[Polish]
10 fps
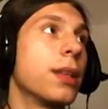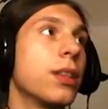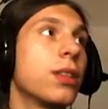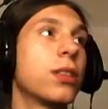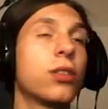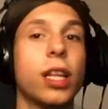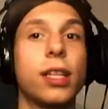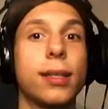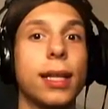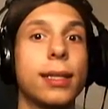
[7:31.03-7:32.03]
ten, te,
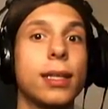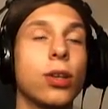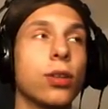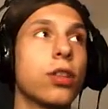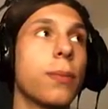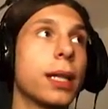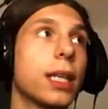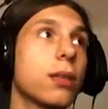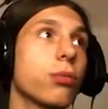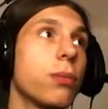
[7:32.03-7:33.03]
ten tysiąc. Dobra,
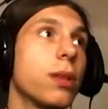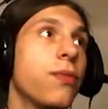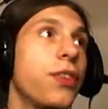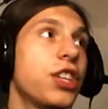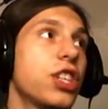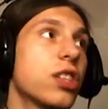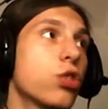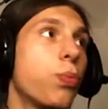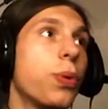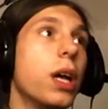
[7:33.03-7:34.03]
teraz musimy 200
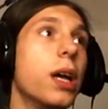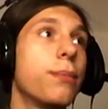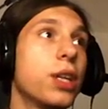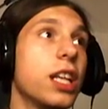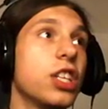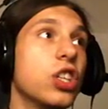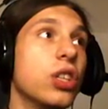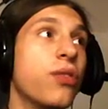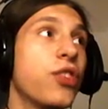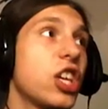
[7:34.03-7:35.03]
stóp przelecieć.
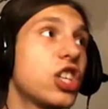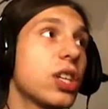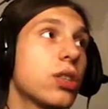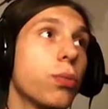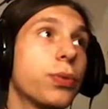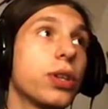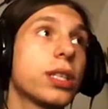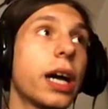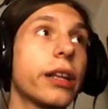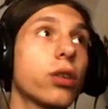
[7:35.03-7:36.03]
200 stóp, to
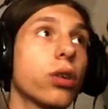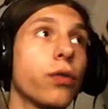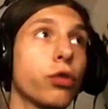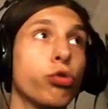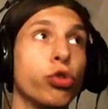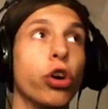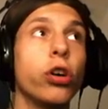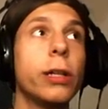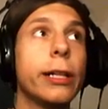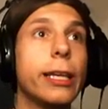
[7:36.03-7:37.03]
jest hardkorowo dużo.
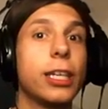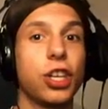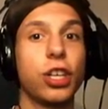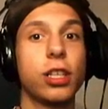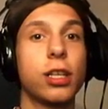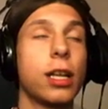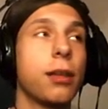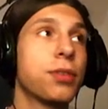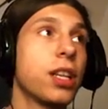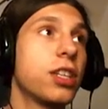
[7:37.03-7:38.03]
Jeszcze nigdy tyle
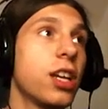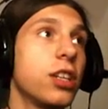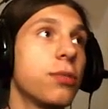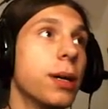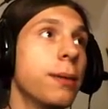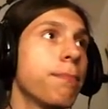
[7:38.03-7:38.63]
nie przelecieliśmy.